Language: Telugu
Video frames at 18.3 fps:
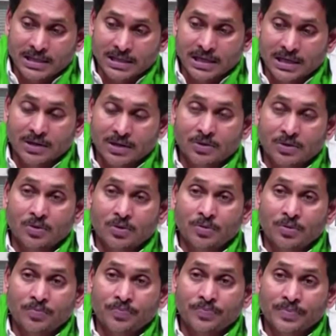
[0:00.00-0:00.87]
రైతన్నకు
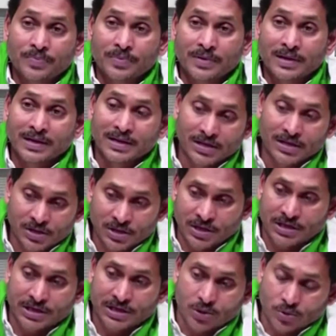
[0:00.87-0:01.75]

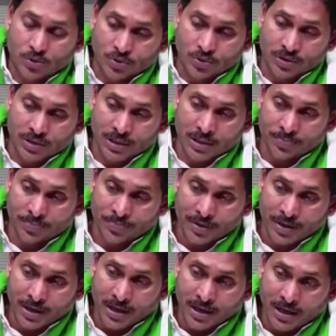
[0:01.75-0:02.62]
ఇచ్చినట్టు అవుతుంది
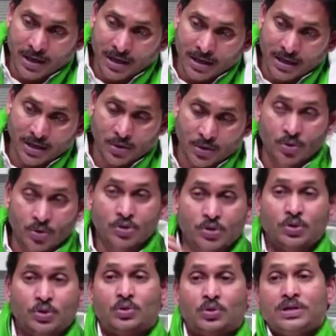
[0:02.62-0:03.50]

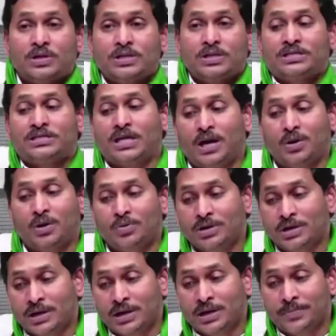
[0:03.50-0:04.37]
ఈరోజు ఇస్తా
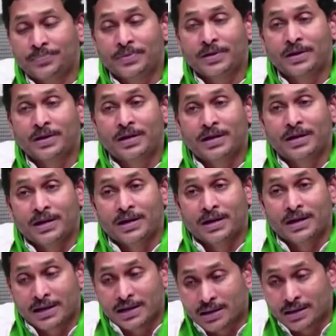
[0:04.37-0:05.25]
ఉన్న
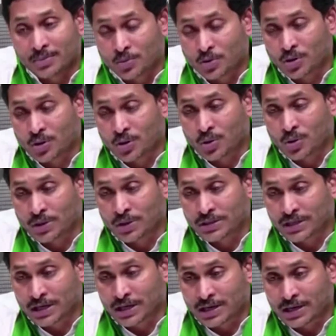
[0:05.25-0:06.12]
ఈ మూడవ
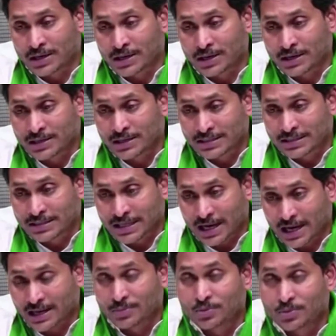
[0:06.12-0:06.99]
విడత
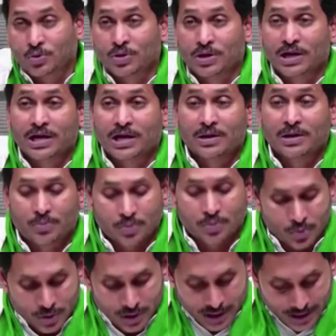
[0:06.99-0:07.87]
సహాయం కూడా
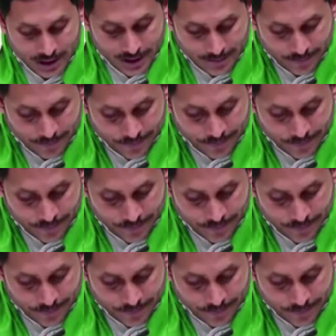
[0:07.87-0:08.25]
కలుపుకుంటే